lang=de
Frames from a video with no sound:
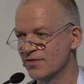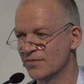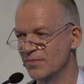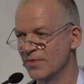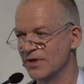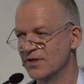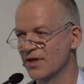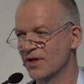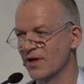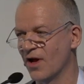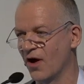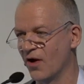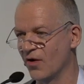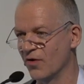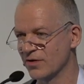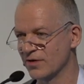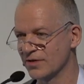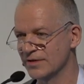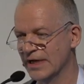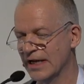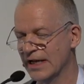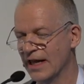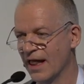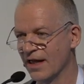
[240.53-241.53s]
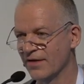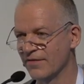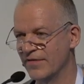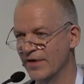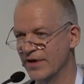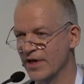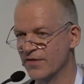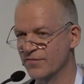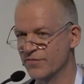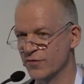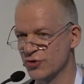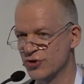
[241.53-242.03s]
mit den Augen, wenn
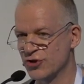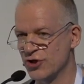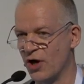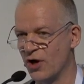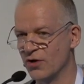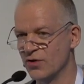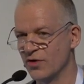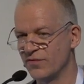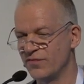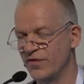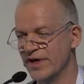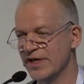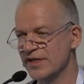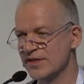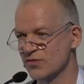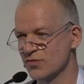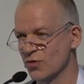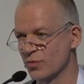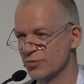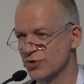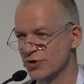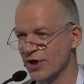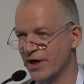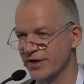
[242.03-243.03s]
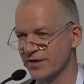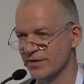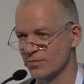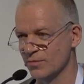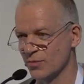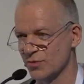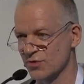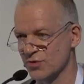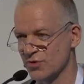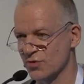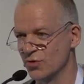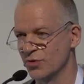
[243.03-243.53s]
ich von Schauen auf Lesen umschalten
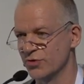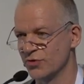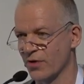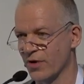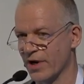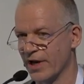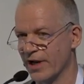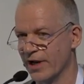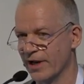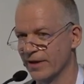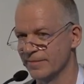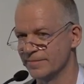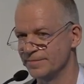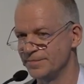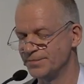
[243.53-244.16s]
muss, kulturell.